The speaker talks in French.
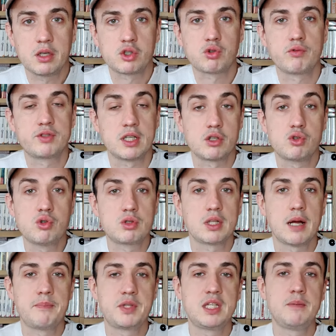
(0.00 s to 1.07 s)
Hein. Je trouve ça
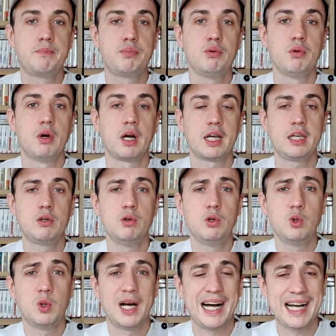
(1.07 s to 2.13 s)
juste un petit peu
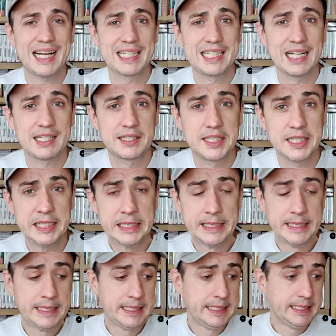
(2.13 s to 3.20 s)
rigolo à regarder.
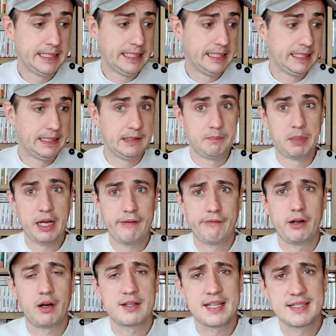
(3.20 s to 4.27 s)
Euh,
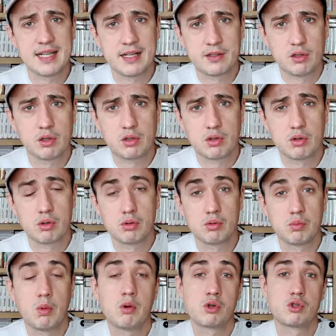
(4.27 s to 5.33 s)
bref, alors ça, c'est un toc. Euh,
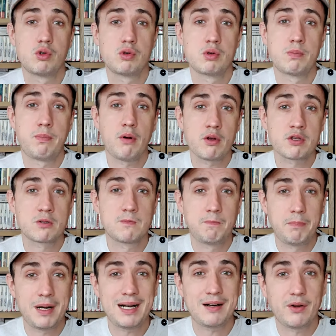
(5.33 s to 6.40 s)
bon, je ne pense
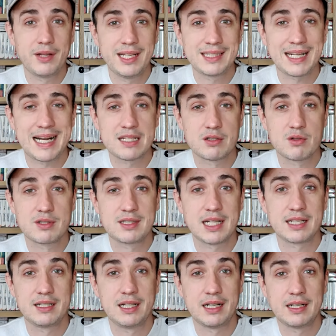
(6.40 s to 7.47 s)
pas en être à ce
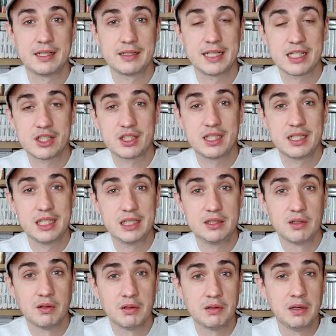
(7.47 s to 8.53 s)
stade-là, hein, d'acheter des
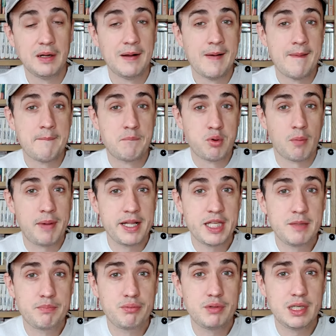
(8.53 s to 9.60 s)
gants pour
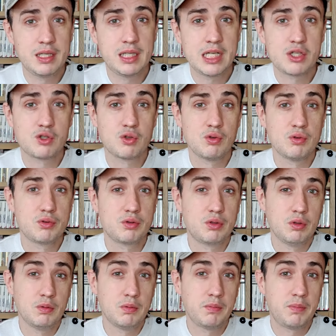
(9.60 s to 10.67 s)
manipuler des jeux
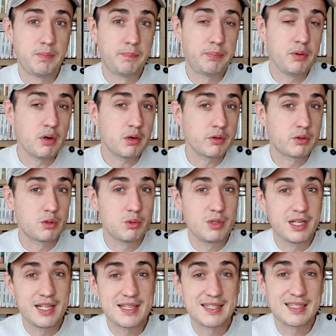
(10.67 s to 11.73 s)
de peur de
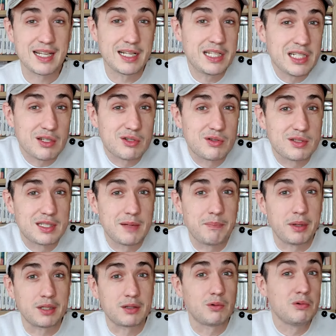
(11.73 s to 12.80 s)
les salir. Je sais
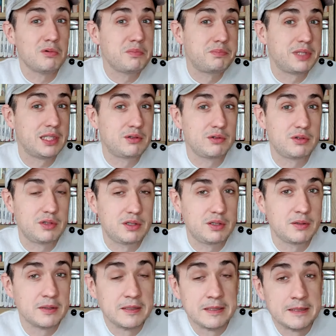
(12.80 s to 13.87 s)
pas trop. Peut-être que tu
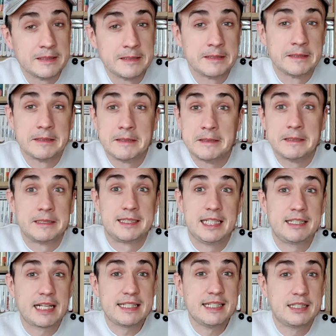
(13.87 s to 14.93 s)

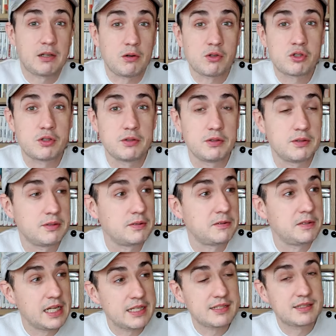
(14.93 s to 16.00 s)
c'est très étrange.
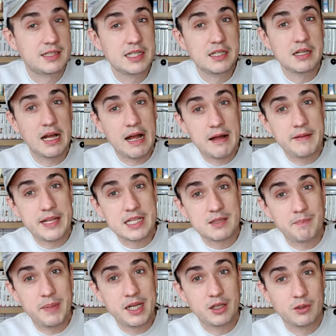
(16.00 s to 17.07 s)
Euh, là, c'est un
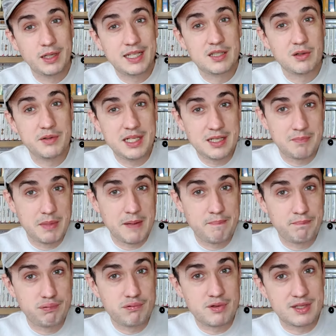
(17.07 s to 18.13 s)
aspect collectionniste, mais
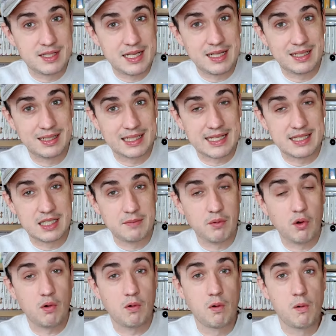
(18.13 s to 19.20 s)
poussé
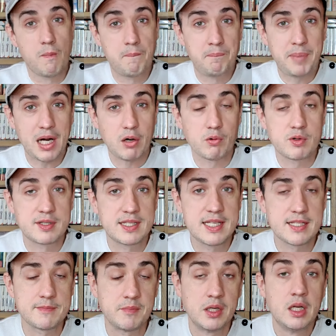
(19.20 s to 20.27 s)
quasiment au
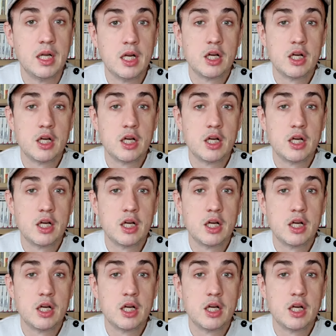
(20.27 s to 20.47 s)
paroxysme.